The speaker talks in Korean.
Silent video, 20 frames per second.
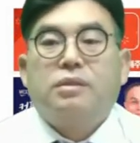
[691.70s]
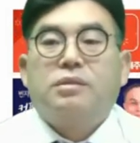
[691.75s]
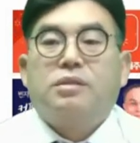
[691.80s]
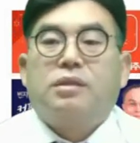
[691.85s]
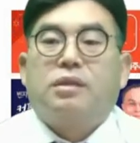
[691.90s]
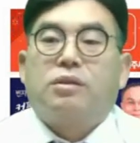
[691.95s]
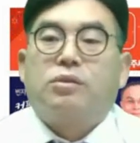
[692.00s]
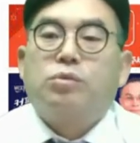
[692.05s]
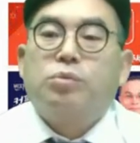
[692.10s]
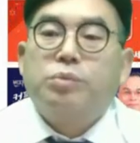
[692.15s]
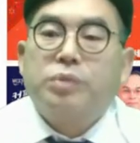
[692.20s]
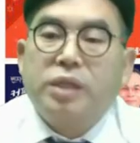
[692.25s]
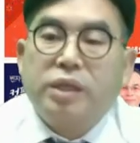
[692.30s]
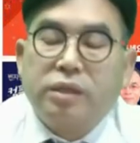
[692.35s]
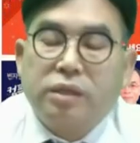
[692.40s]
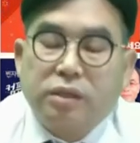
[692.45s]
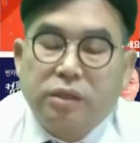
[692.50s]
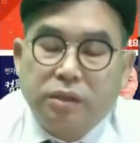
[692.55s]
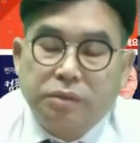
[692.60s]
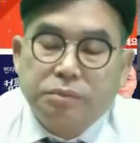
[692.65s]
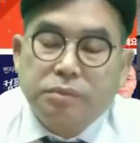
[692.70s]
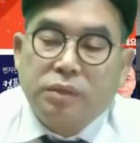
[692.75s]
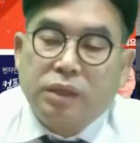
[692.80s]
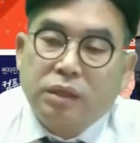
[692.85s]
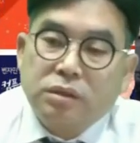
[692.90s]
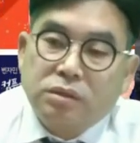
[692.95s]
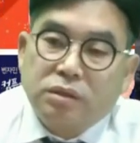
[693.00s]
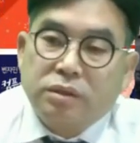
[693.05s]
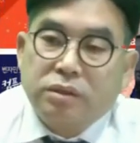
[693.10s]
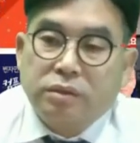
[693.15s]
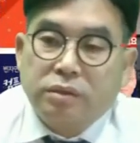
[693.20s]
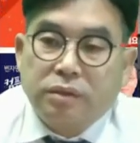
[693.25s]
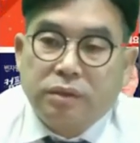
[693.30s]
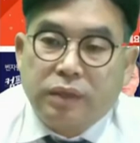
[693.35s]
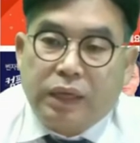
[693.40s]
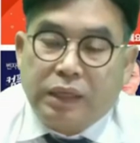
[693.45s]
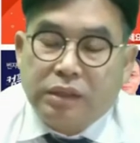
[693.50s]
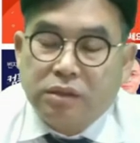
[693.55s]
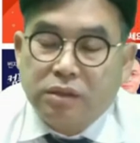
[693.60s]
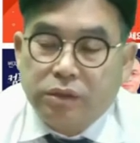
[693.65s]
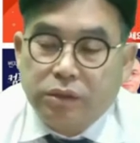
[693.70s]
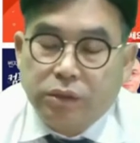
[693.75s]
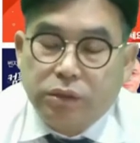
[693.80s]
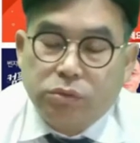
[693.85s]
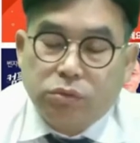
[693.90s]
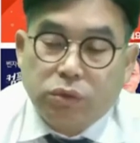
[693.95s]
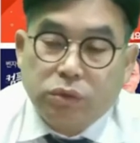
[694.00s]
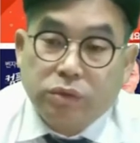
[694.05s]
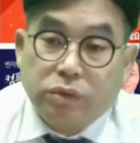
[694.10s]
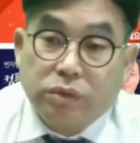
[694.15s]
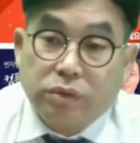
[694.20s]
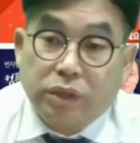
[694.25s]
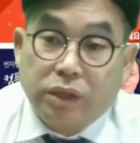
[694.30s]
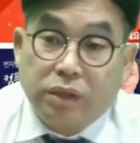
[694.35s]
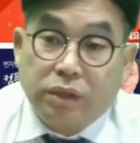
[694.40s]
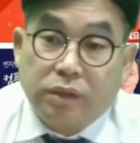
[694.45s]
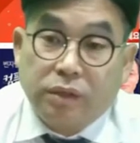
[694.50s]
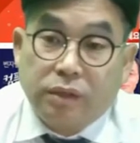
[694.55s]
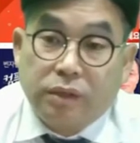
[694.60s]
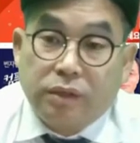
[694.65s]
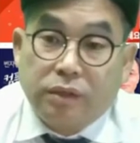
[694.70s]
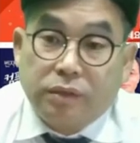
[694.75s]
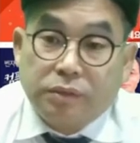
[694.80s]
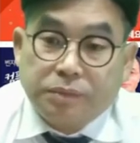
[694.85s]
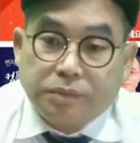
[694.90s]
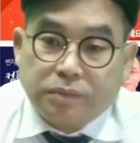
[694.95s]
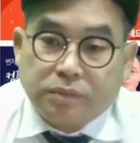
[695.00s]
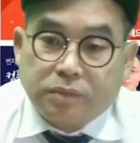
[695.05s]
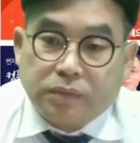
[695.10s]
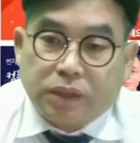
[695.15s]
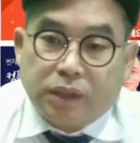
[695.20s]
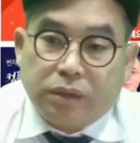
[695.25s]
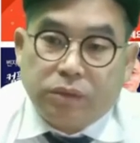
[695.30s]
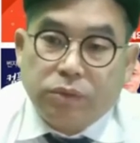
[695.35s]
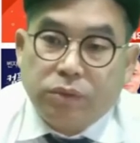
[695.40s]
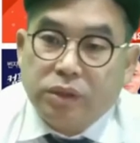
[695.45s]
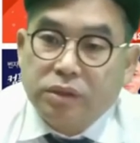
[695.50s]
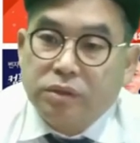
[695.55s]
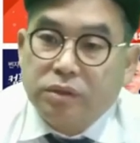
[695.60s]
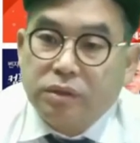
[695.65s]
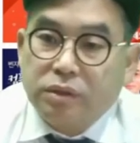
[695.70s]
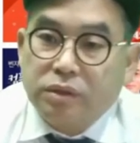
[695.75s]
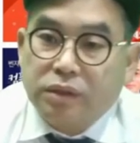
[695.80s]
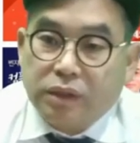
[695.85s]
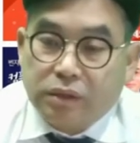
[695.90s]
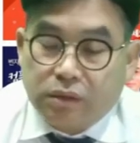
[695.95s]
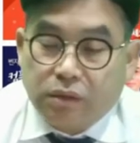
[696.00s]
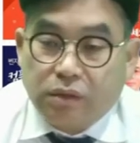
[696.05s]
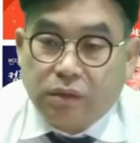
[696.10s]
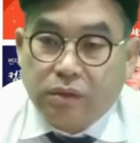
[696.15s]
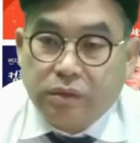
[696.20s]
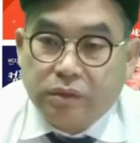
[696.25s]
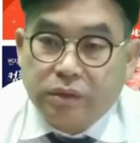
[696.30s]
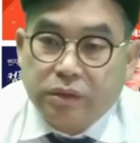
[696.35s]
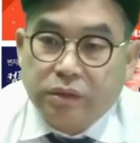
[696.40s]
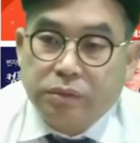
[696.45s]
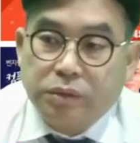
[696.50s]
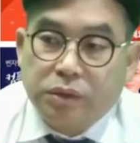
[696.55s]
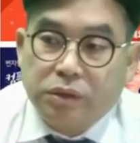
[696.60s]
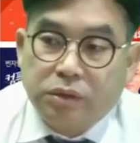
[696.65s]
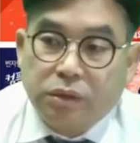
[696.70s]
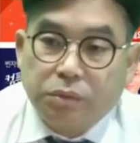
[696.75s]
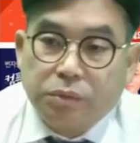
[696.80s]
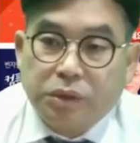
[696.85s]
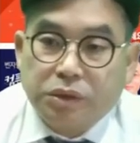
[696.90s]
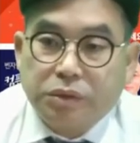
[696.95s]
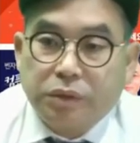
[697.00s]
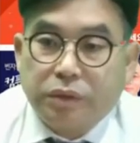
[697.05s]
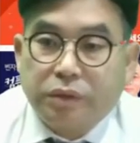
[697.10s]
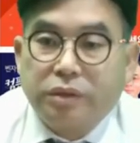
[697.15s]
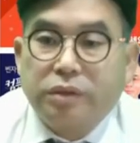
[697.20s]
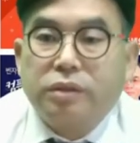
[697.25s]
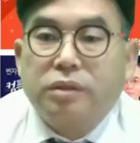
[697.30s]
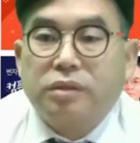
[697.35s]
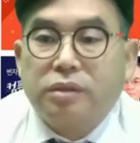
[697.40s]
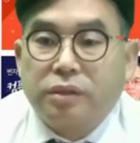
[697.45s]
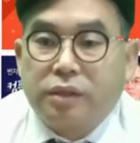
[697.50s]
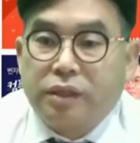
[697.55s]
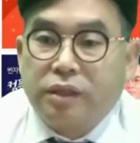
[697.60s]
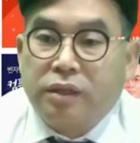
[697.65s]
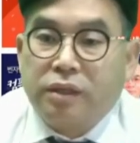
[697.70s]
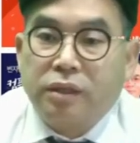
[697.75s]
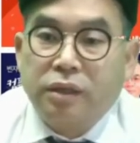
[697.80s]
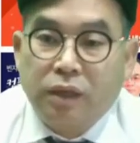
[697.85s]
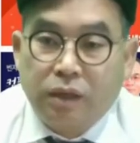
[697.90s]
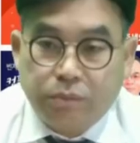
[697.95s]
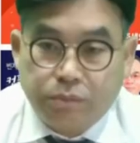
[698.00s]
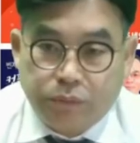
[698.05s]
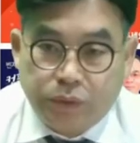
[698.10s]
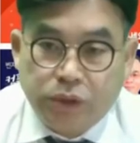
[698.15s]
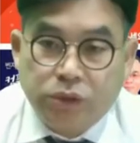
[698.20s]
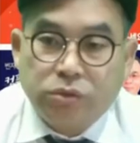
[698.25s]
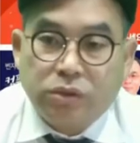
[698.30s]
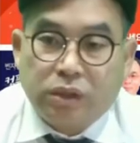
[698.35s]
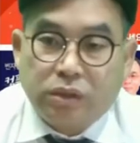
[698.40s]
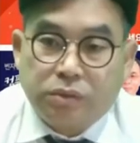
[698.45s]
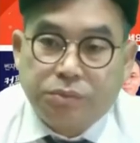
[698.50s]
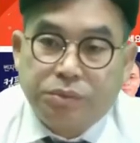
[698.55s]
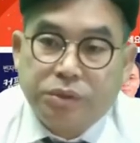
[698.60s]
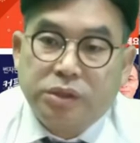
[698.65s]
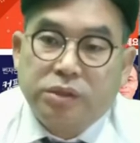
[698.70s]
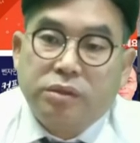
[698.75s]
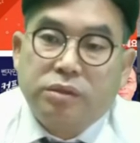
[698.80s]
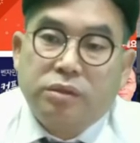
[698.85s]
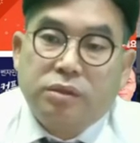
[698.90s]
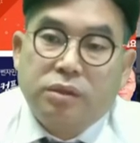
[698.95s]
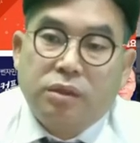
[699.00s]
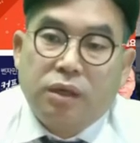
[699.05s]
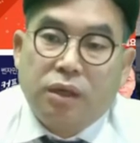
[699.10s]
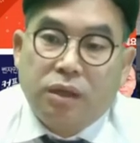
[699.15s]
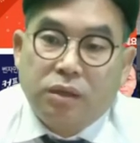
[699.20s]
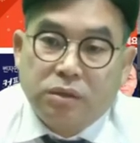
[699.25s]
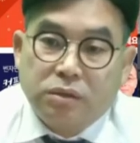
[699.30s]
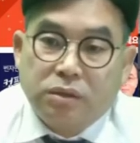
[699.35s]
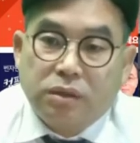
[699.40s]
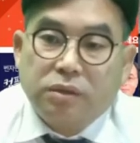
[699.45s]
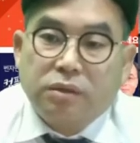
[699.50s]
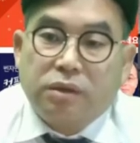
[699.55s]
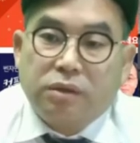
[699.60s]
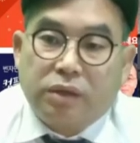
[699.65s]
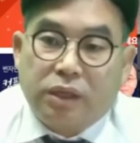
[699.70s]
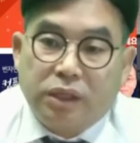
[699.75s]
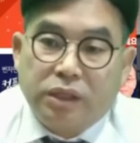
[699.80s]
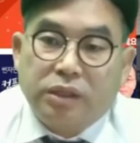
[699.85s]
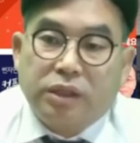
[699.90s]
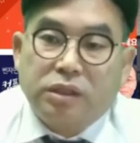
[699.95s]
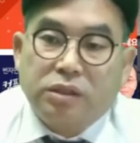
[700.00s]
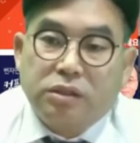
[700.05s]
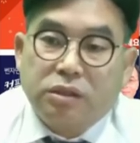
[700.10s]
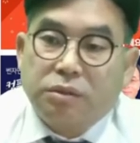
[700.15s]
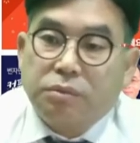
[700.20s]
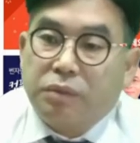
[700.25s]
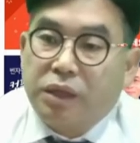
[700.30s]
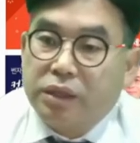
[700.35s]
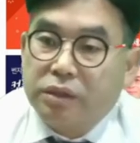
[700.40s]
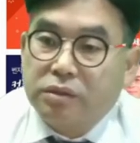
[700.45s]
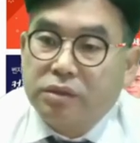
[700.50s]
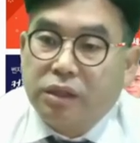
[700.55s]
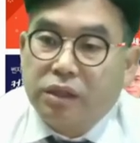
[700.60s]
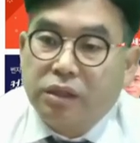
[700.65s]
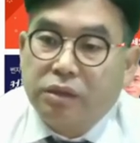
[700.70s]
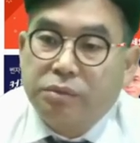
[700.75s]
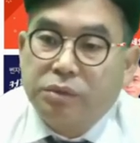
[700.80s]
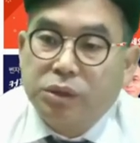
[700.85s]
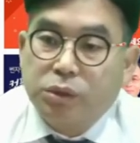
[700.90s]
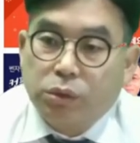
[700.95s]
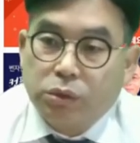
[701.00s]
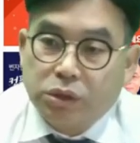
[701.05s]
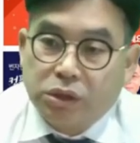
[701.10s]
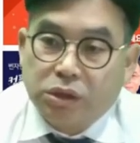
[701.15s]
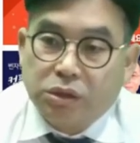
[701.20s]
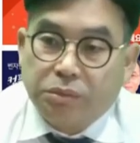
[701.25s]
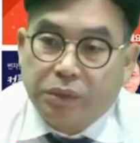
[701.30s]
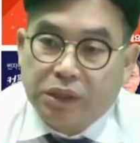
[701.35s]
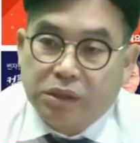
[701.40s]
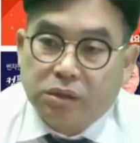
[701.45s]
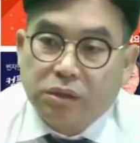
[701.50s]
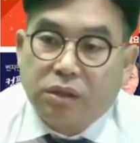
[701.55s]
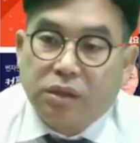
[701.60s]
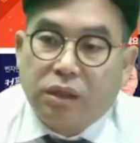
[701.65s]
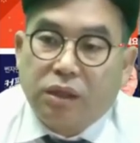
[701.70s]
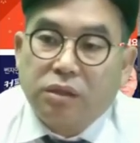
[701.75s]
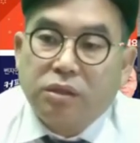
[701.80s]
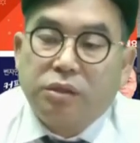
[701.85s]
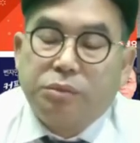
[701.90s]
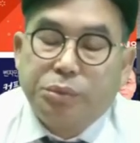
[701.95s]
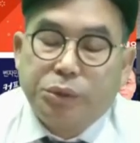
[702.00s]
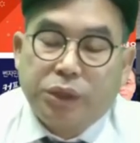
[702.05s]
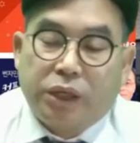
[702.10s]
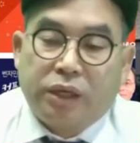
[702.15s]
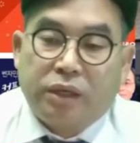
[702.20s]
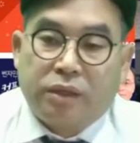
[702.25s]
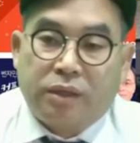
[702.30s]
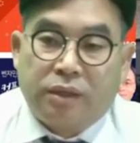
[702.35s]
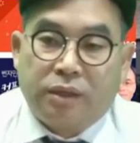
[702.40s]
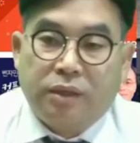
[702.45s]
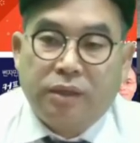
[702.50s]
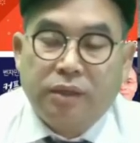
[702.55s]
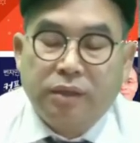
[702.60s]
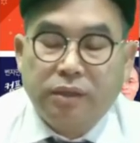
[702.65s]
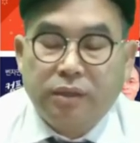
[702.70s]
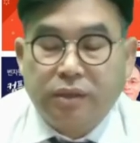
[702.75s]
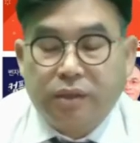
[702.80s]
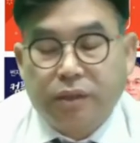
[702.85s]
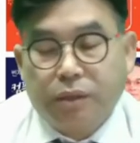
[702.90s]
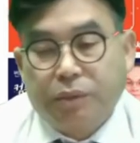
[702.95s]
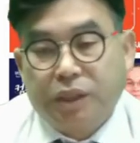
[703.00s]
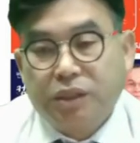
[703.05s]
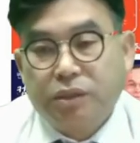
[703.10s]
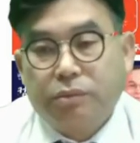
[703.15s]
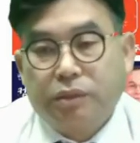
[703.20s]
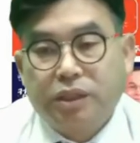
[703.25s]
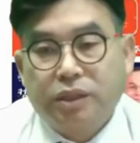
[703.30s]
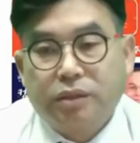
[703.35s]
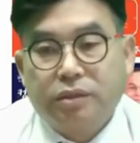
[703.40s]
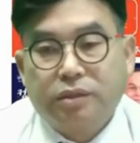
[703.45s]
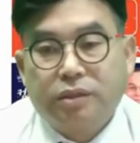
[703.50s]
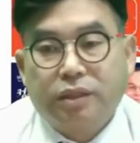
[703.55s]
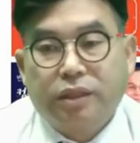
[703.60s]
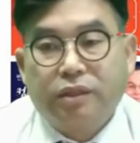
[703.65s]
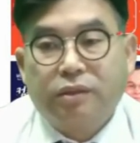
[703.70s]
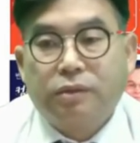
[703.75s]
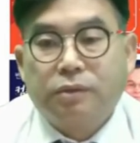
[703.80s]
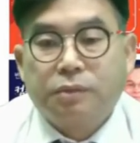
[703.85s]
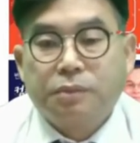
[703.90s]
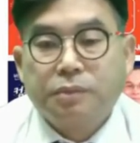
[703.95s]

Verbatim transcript: 자, 국민의힘 행정안전위 소속의 의원들께서 지금 이 성명서를 이렇게 민주당은 부실 선거관리대책 마련 상임위 소집에 즉각 협조하라 이렇게 말씀하셨는데요.